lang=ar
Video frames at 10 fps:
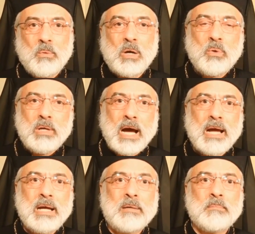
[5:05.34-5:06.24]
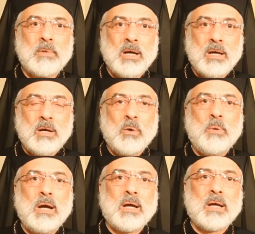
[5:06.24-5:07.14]
وكل عام
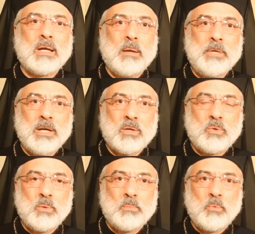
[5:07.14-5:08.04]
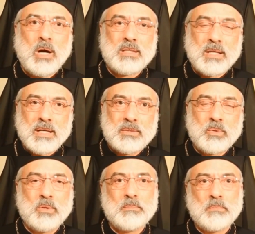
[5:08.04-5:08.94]
وجميعكم
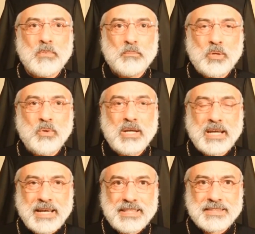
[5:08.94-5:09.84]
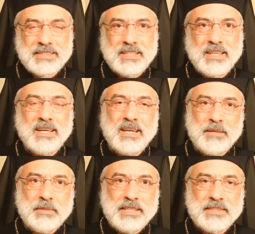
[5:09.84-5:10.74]
وحضراتكم بكل خير
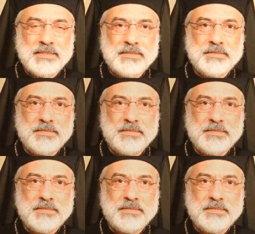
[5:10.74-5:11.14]
آمين